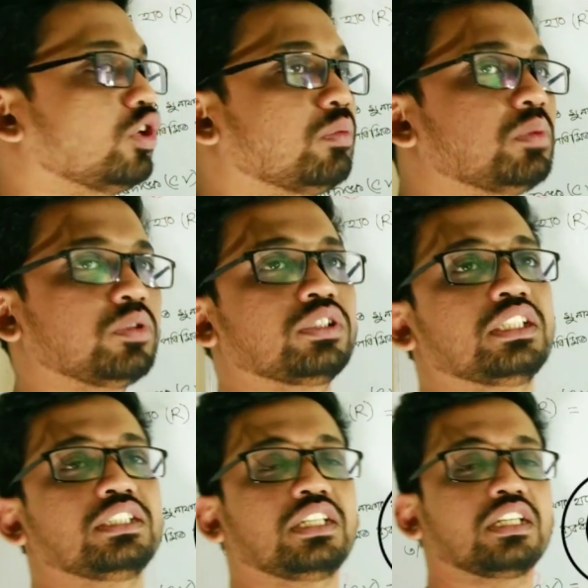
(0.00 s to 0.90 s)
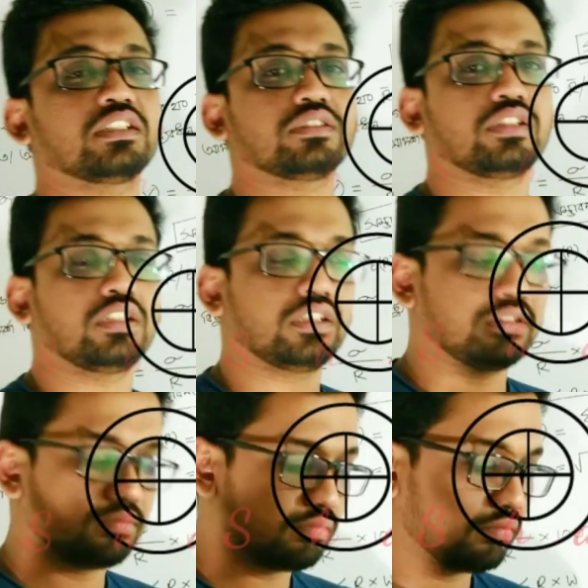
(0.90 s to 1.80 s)
নবম অধ্যায় যারা
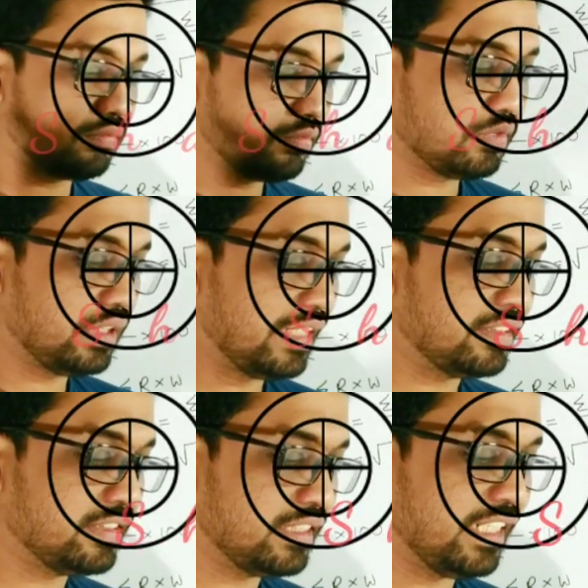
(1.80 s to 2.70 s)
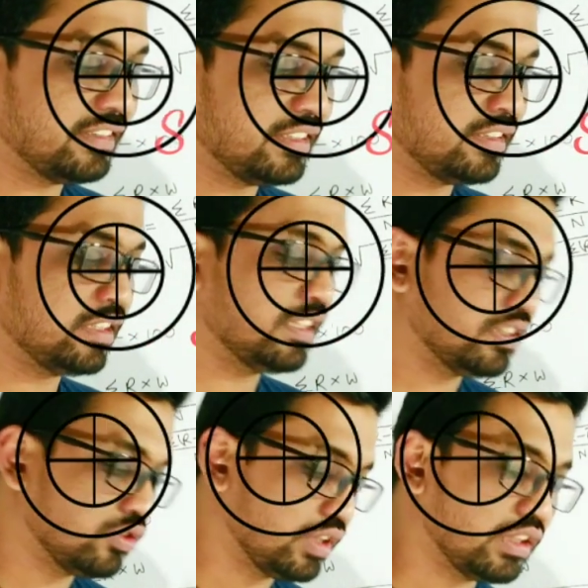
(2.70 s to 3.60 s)
এসএস এইচএসসিতে
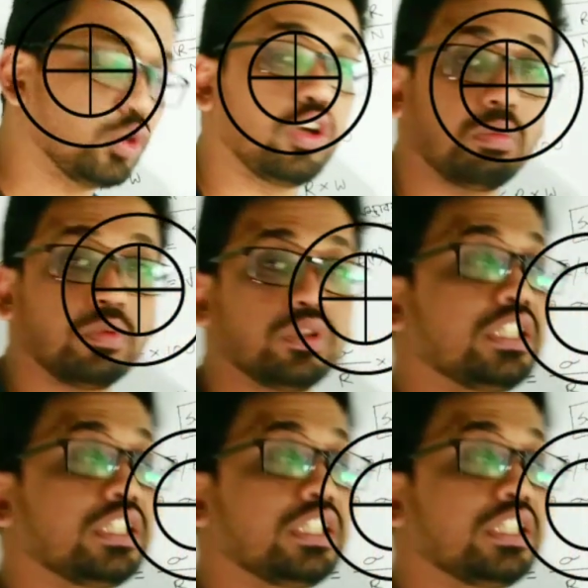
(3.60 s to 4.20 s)
আসো তাদের নবম